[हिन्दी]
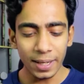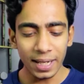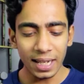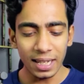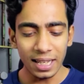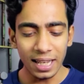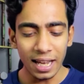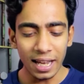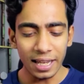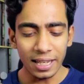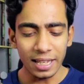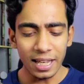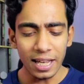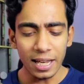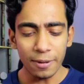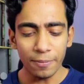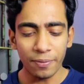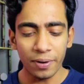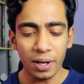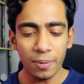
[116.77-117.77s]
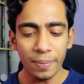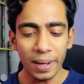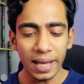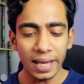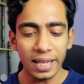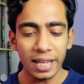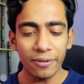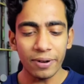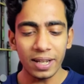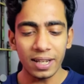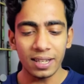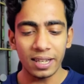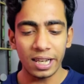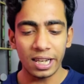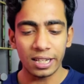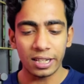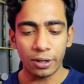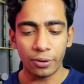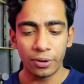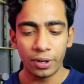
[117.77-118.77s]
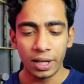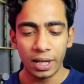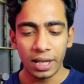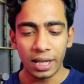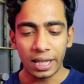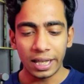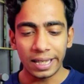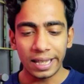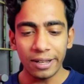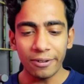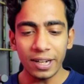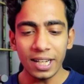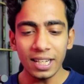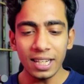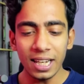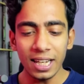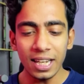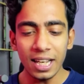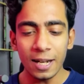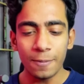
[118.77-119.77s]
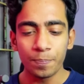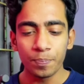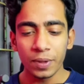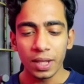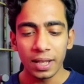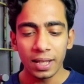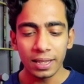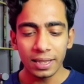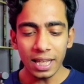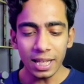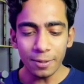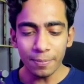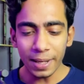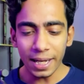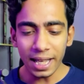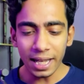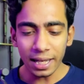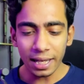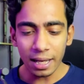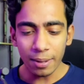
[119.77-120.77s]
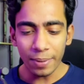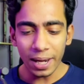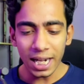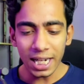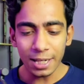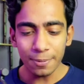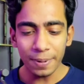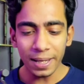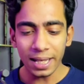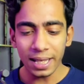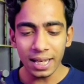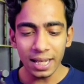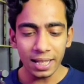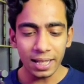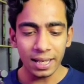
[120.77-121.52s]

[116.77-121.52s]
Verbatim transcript: के लिए ये फिर मैं ये वाली ले लेता हूँ ये वाली ले लिया देन मैंने कमेंट पे क्लिक